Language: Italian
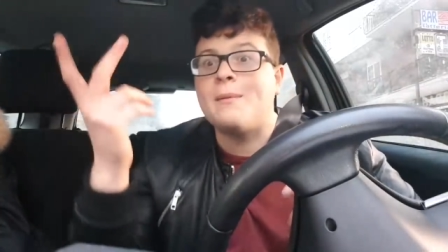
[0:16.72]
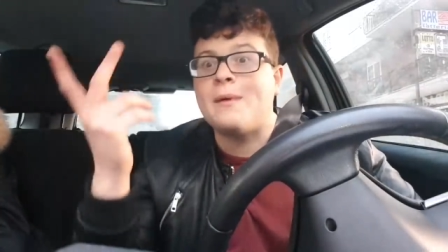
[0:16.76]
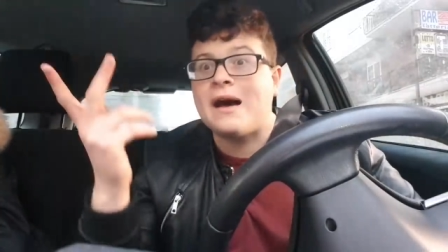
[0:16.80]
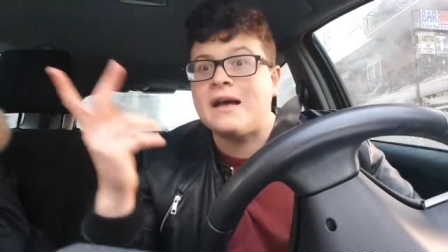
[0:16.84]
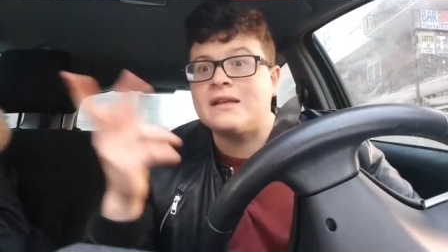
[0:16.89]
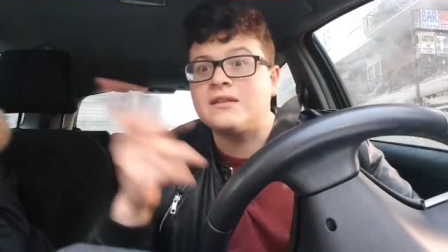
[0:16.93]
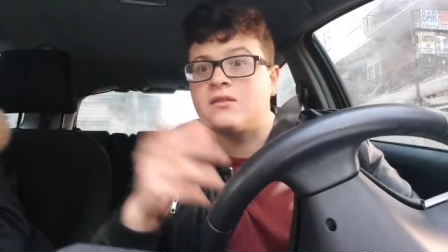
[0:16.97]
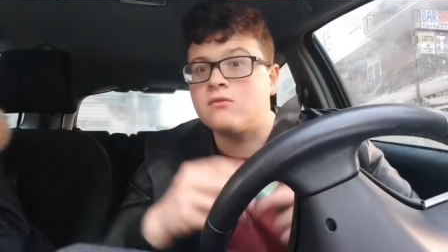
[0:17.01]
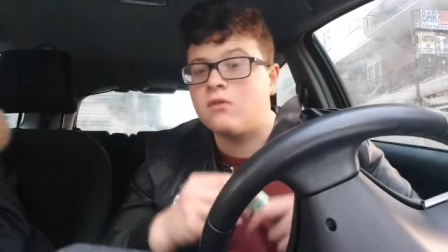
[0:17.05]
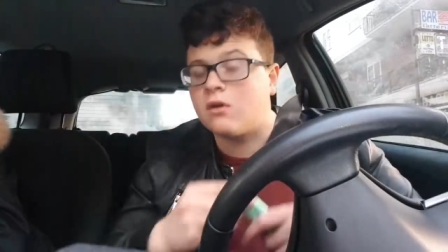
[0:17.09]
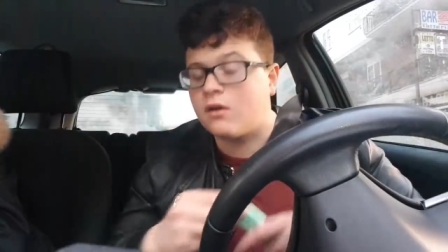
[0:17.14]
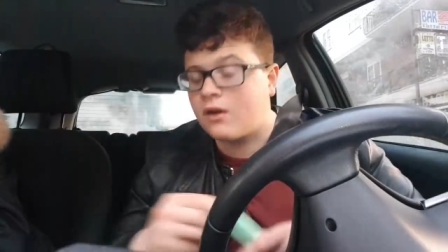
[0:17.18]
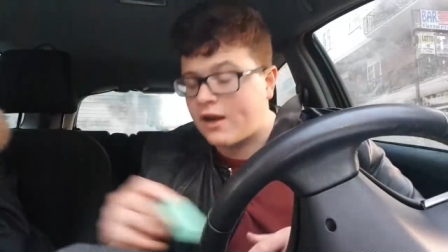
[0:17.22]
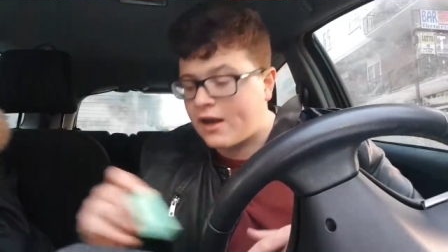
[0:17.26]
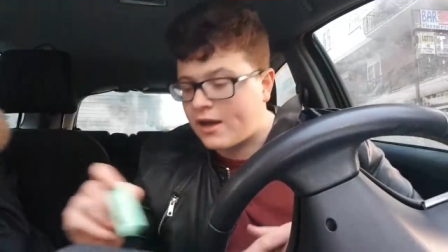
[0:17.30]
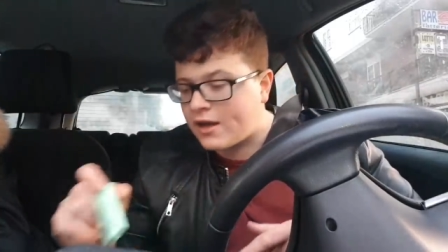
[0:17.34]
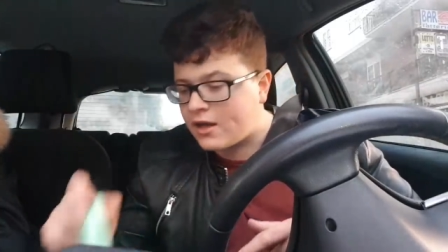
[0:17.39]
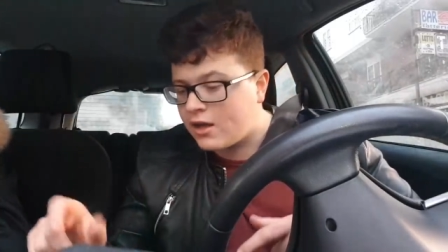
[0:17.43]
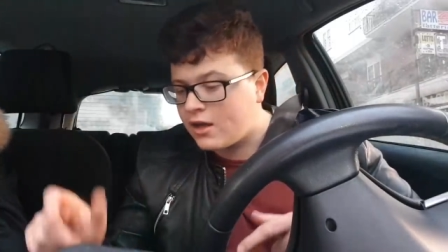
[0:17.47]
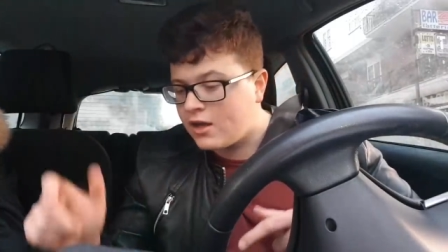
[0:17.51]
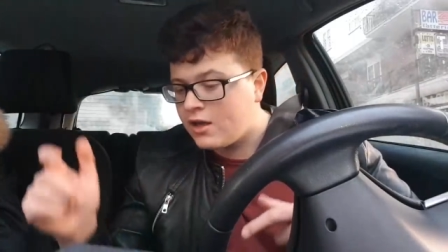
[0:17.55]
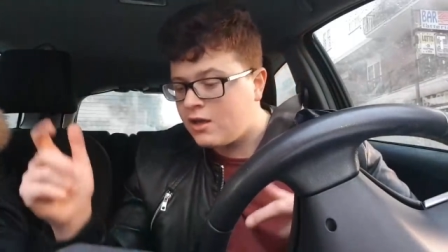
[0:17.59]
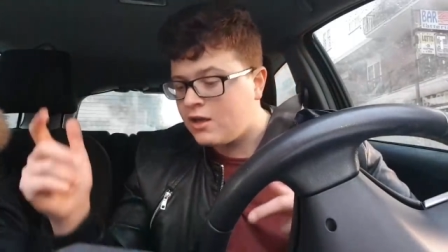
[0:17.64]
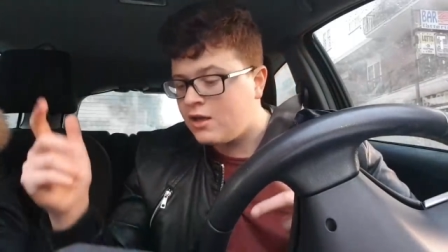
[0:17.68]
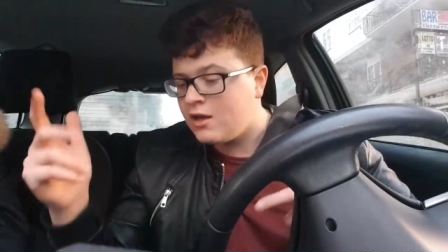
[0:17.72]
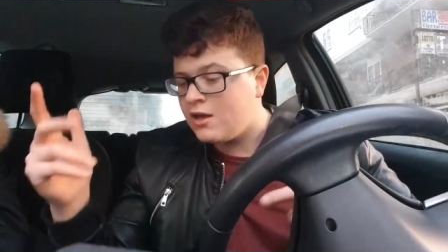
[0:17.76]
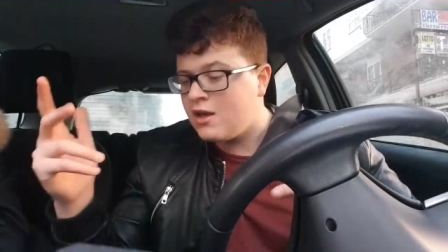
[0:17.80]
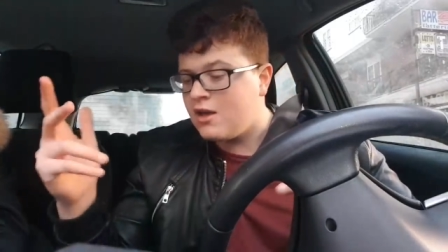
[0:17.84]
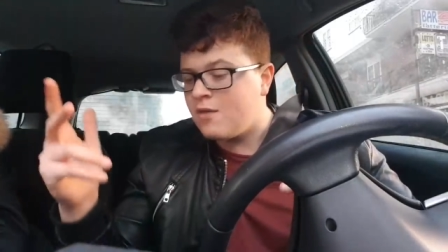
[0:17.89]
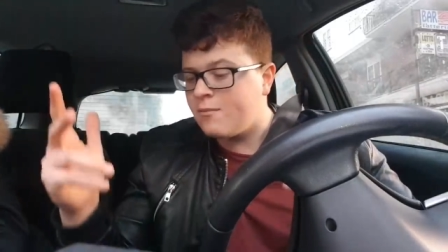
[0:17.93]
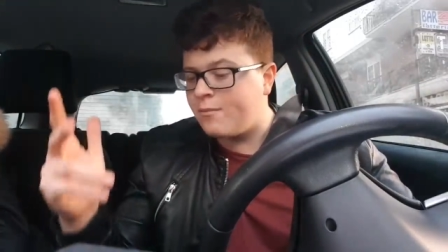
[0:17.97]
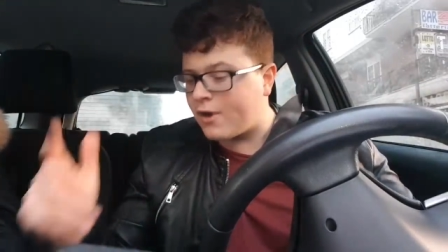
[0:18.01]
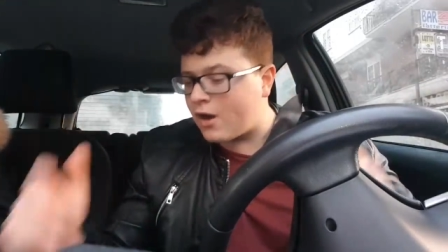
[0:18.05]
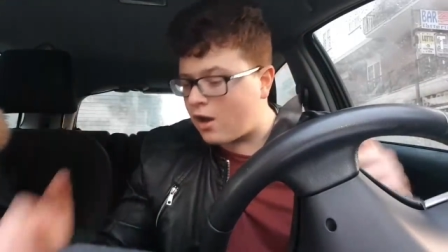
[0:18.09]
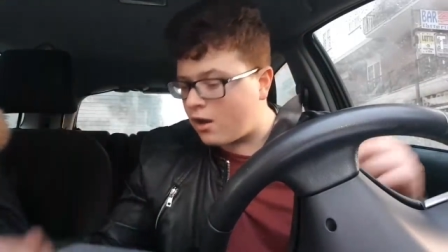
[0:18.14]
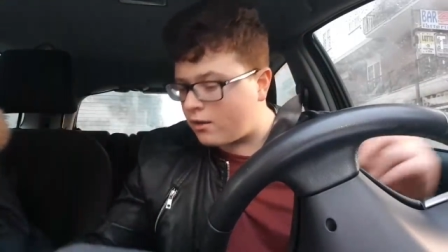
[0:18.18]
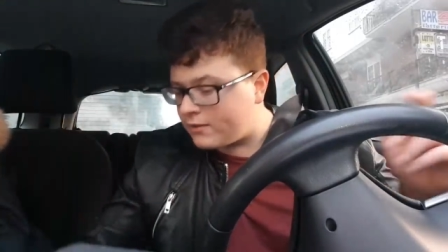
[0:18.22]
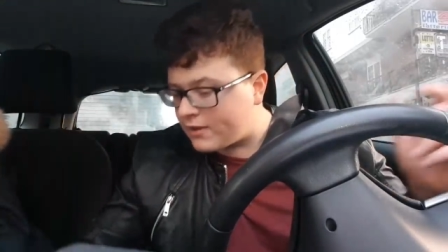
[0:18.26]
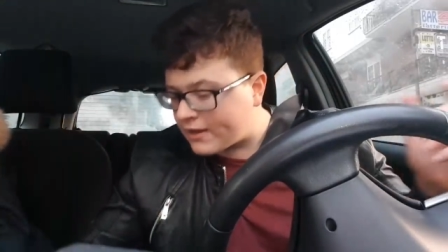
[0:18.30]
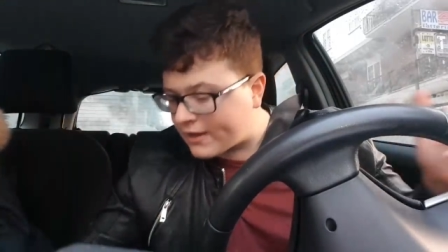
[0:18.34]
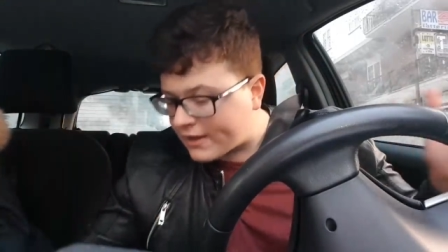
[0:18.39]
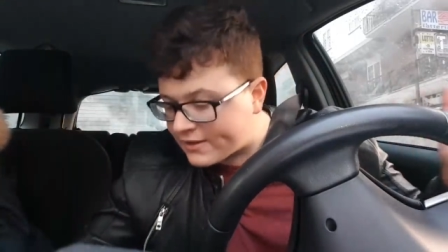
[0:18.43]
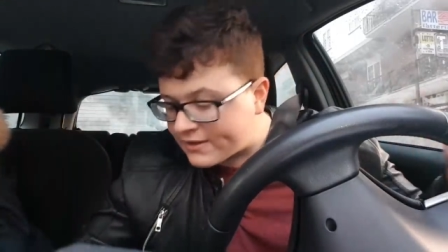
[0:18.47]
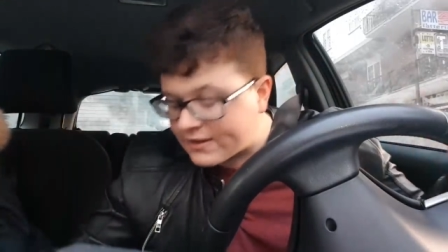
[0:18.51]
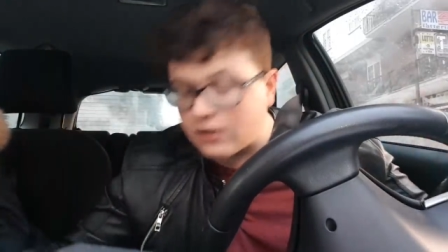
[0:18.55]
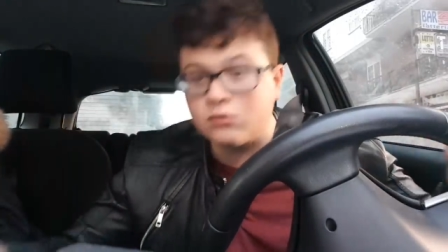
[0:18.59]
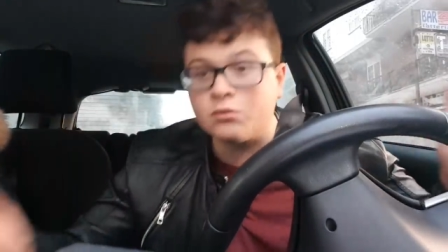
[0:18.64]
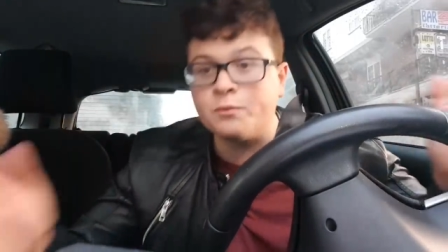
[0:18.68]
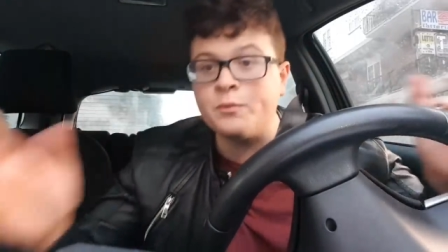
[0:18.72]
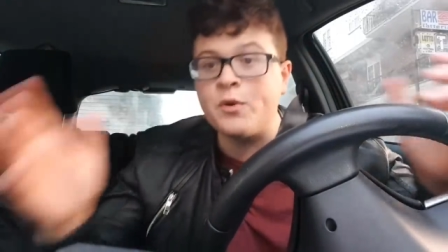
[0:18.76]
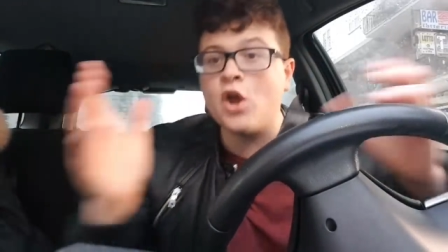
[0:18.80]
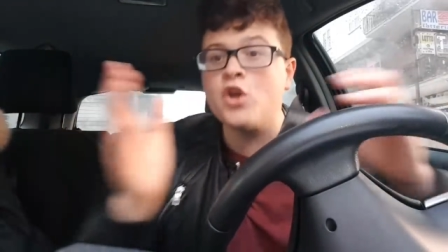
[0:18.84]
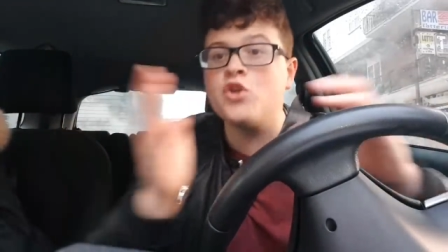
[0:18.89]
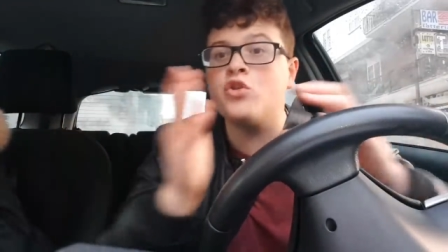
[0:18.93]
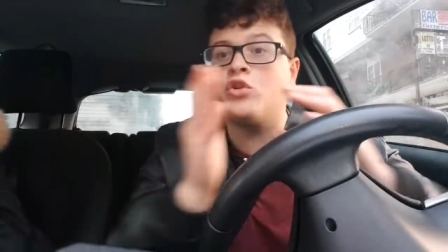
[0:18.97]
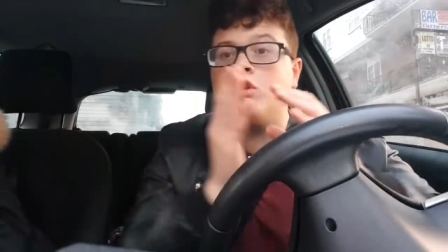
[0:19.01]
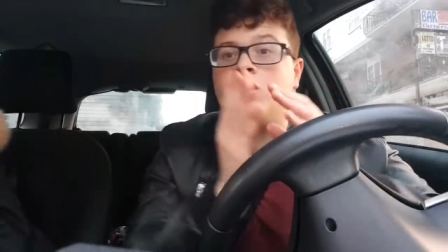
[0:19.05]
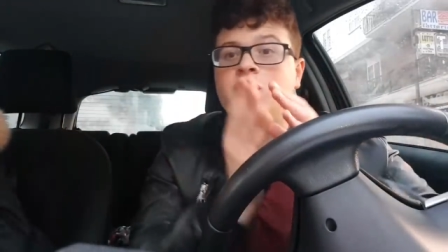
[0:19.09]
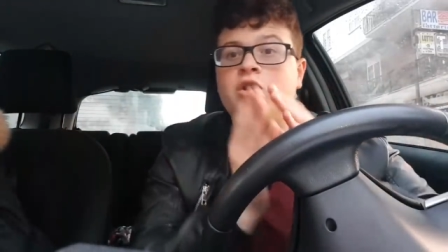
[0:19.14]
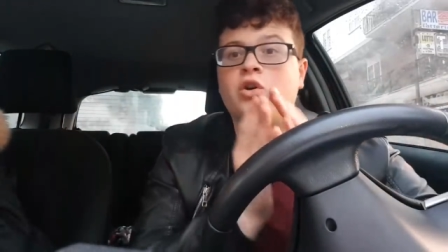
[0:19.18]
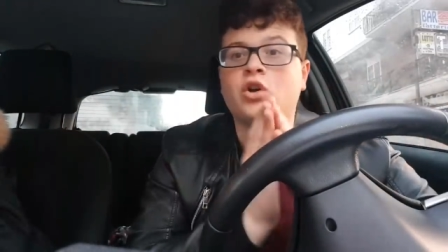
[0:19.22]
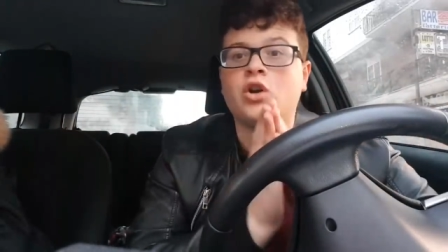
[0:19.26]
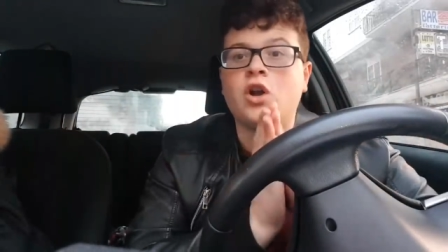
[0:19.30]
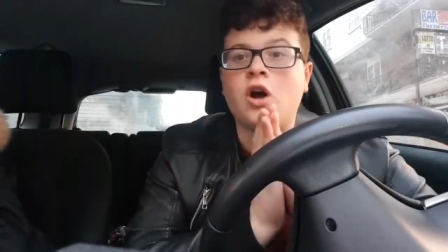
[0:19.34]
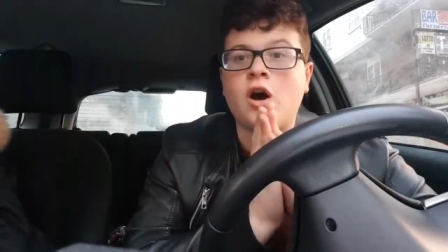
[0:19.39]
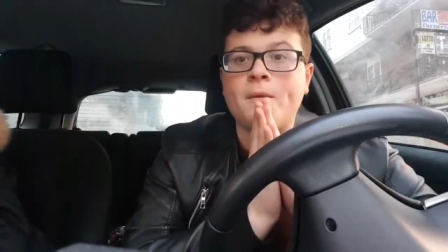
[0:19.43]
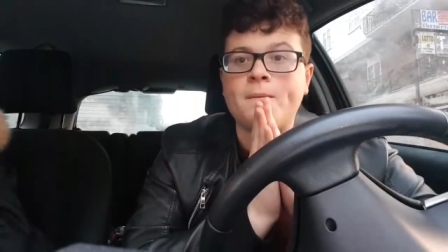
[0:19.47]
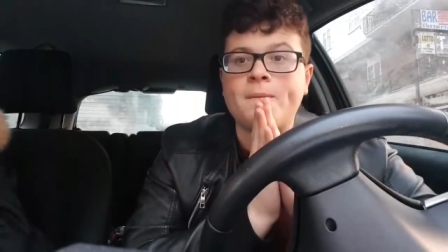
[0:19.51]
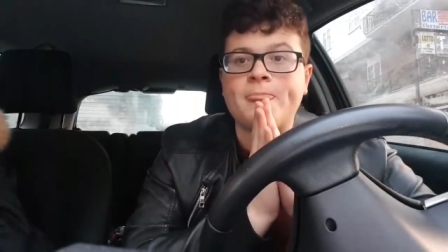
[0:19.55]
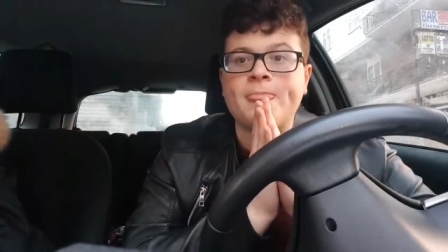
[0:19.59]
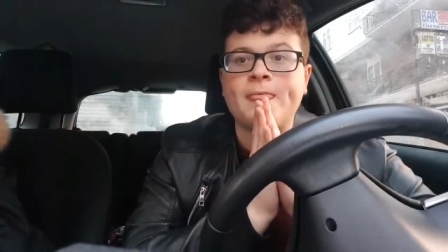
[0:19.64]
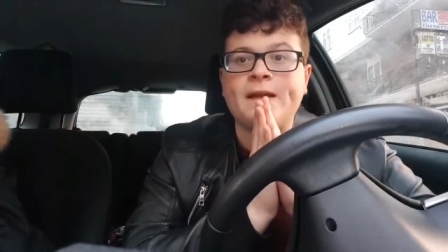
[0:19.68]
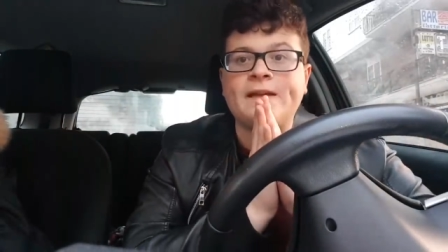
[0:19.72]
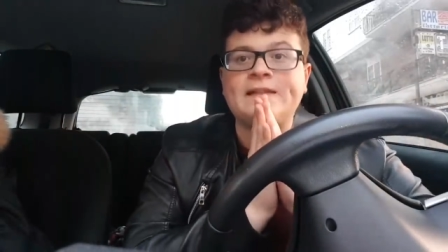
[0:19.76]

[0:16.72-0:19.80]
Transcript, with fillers: la Pasqua, ok? Però, è eh, cascato, però io dico no,